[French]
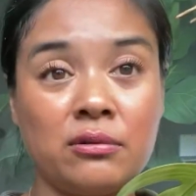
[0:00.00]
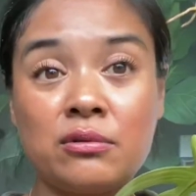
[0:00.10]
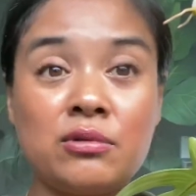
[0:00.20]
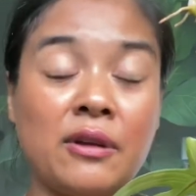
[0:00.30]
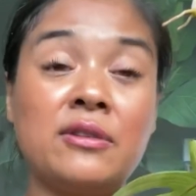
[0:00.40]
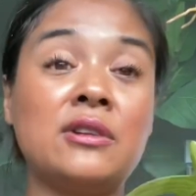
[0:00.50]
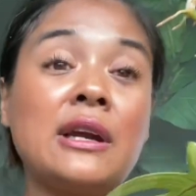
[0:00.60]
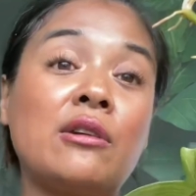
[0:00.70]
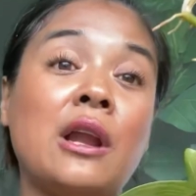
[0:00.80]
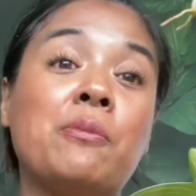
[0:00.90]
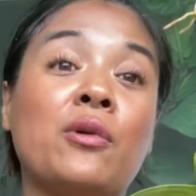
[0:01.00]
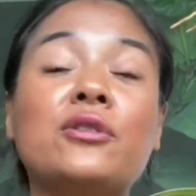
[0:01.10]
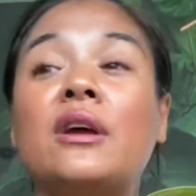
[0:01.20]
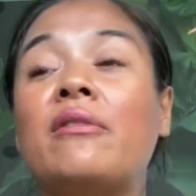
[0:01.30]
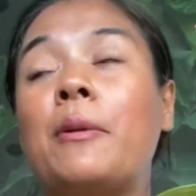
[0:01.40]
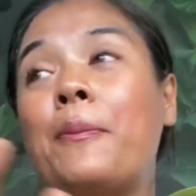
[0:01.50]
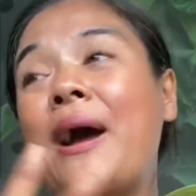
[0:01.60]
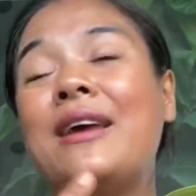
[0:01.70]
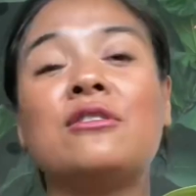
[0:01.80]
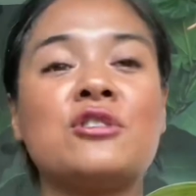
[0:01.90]
Donc ça veut dire que la plante, elle va
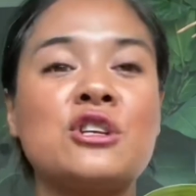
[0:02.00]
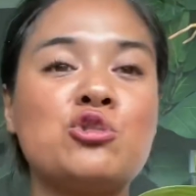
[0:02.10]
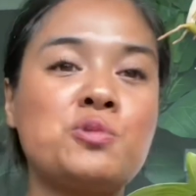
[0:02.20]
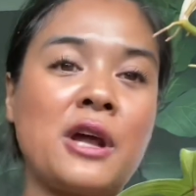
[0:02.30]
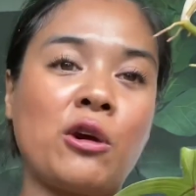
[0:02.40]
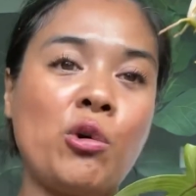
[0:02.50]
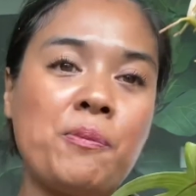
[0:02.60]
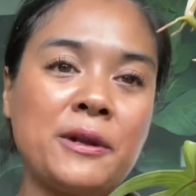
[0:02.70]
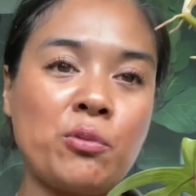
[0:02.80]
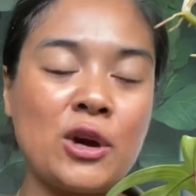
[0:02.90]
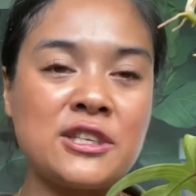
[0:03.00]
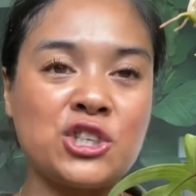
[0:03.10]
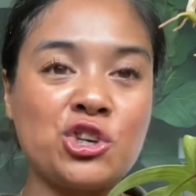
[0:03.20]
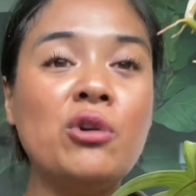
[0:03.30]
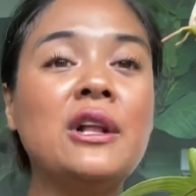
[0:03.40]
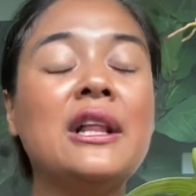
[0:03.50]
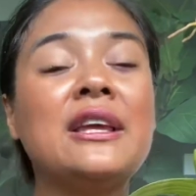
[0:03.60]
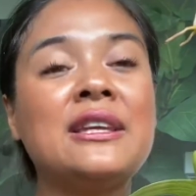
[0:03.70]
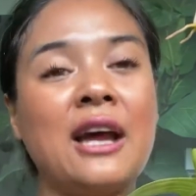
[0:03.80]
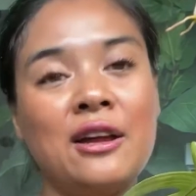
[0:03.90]
pas être dans un substrat complètement asséchant,
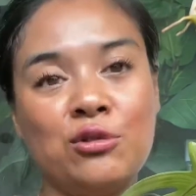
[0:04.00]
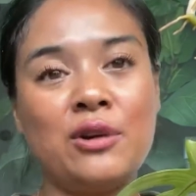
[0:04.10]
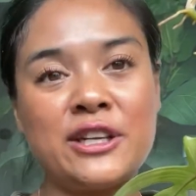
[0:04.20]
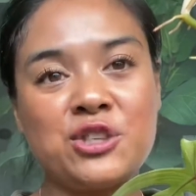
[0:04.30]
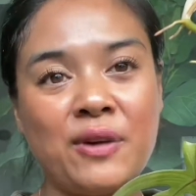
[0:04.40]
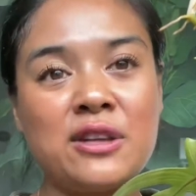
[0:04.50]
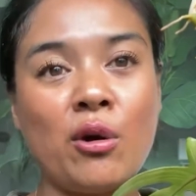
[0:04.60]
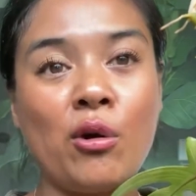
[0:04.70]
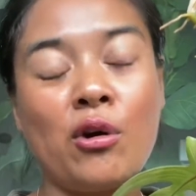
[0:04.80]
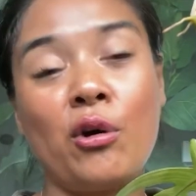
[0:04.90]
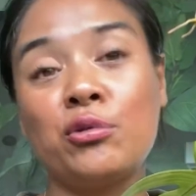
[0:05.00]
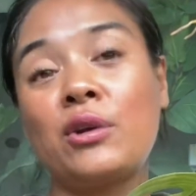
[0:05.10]
il y a de la sphène encore.